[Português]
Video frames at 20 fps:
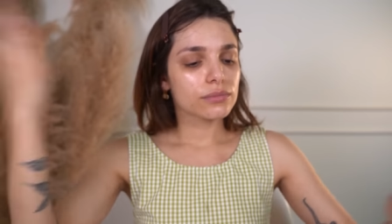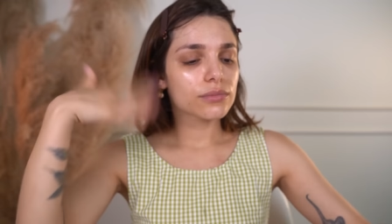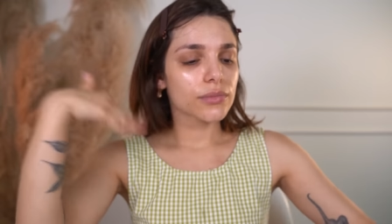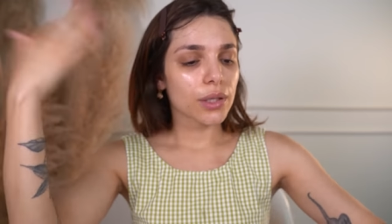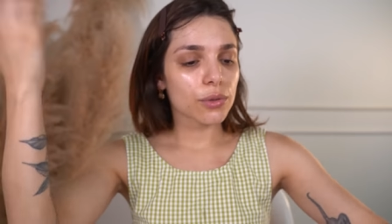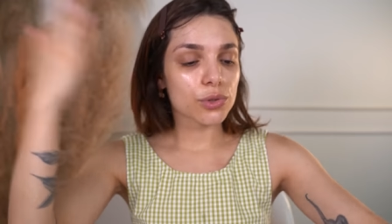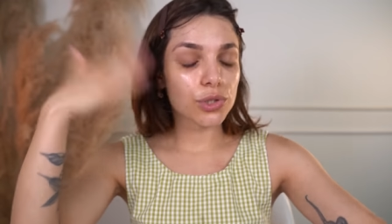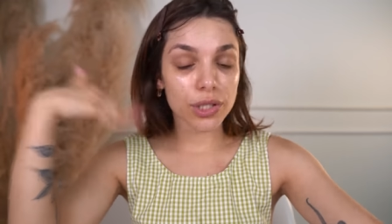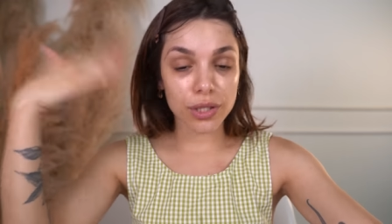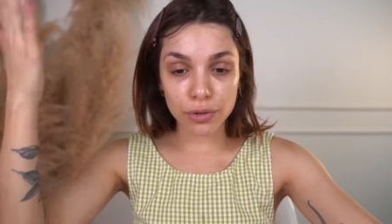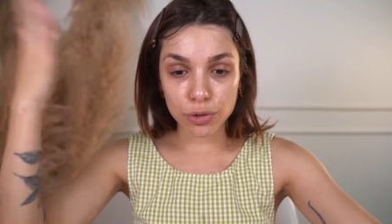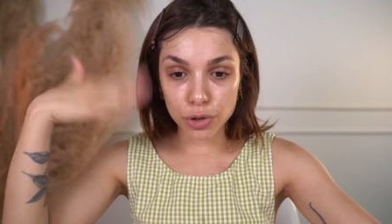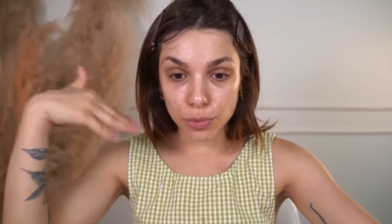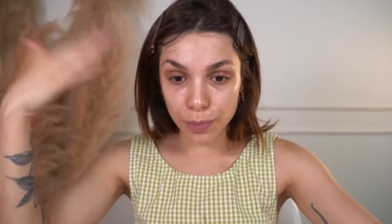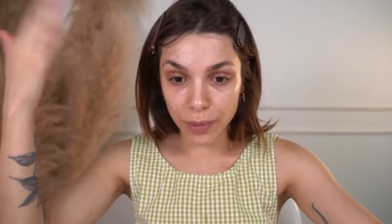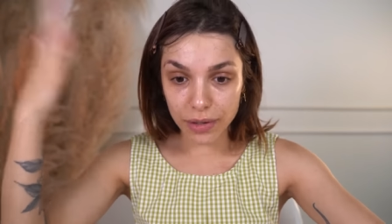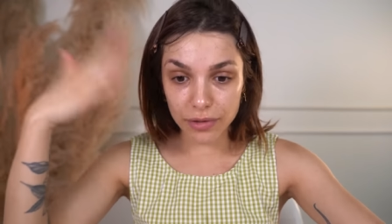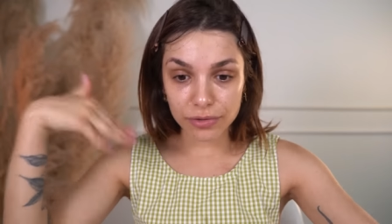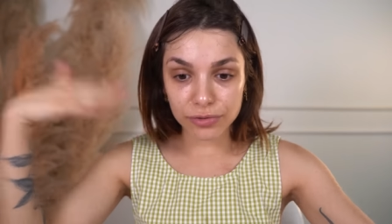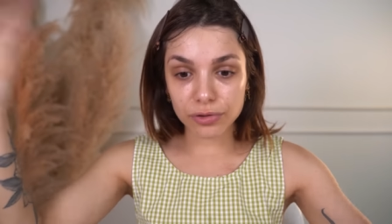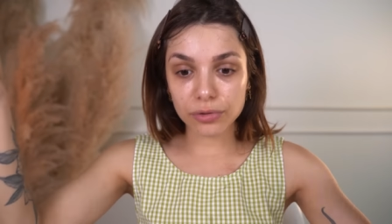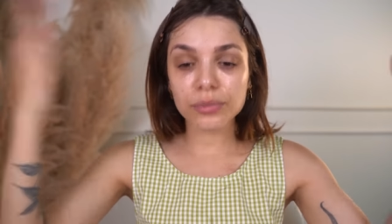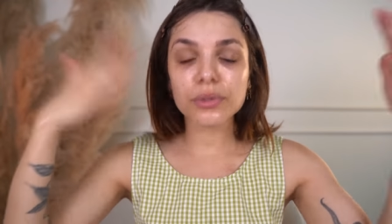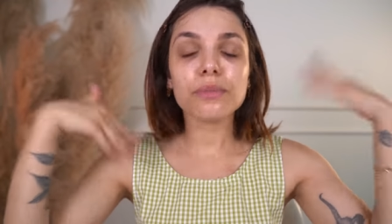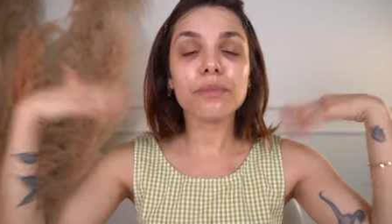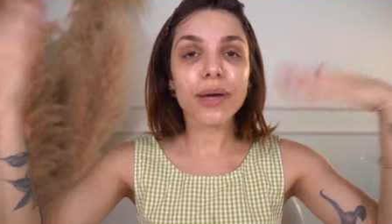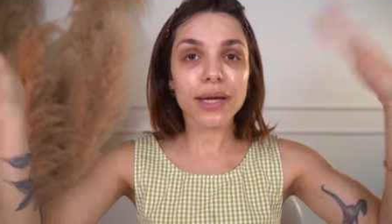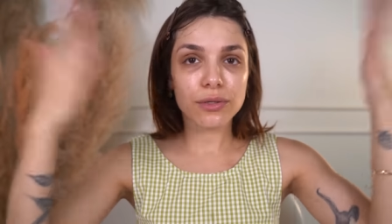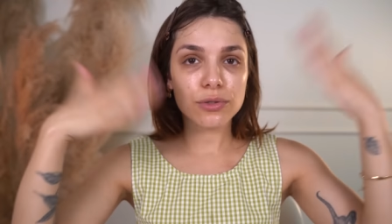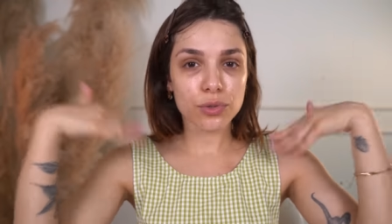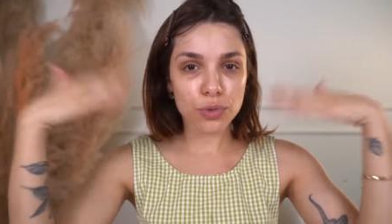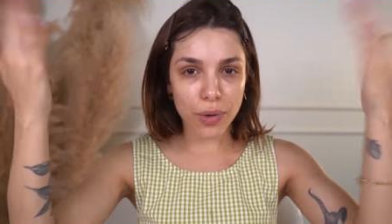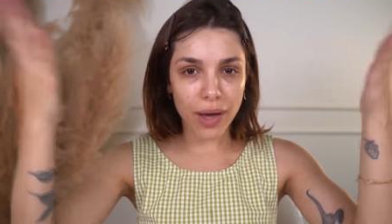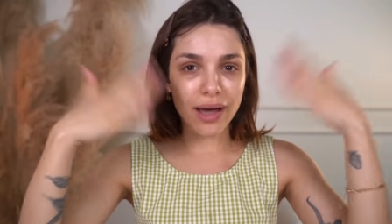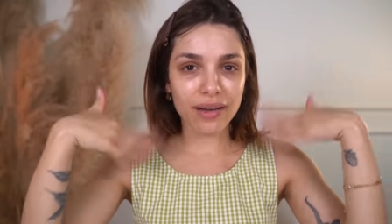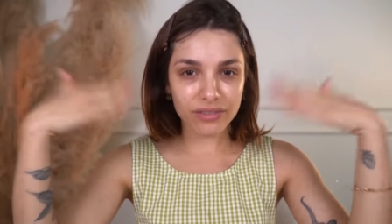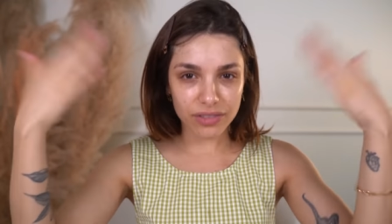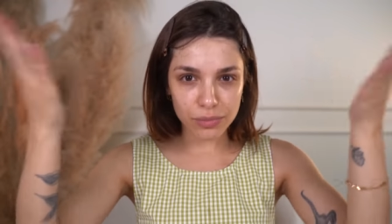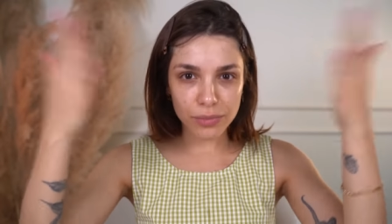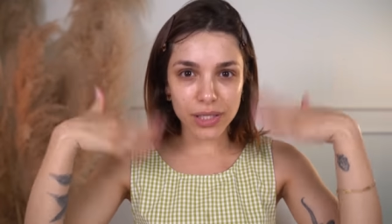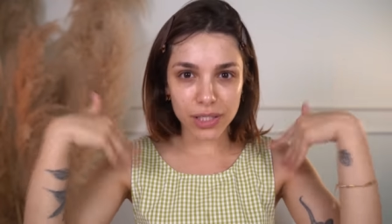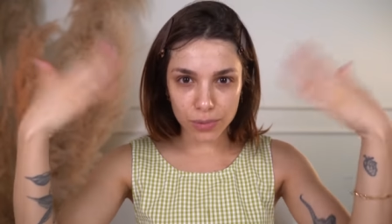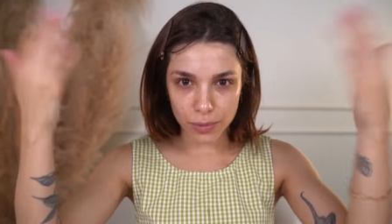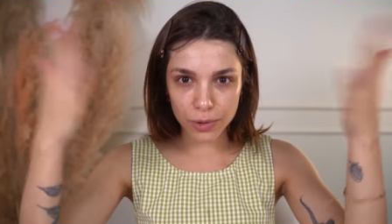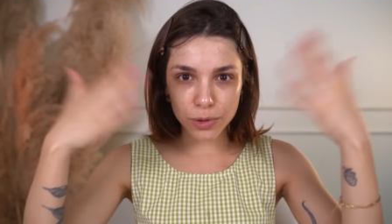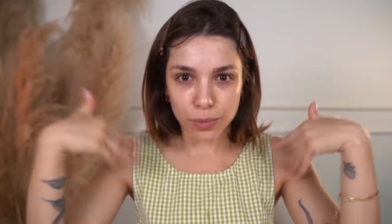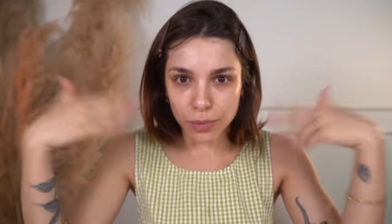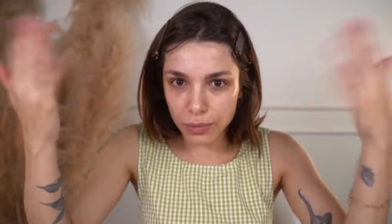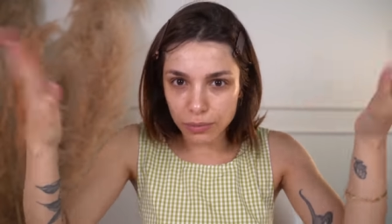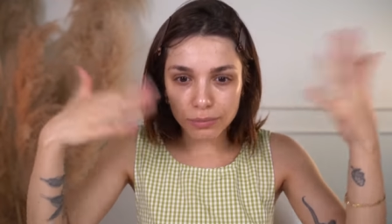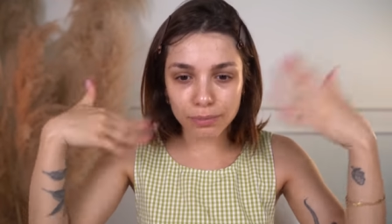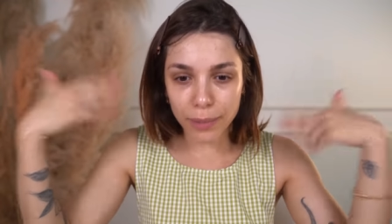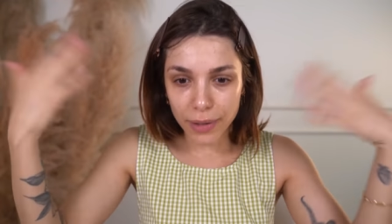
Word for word: É um cheirinho de perfume bem suave mesmo, tipo um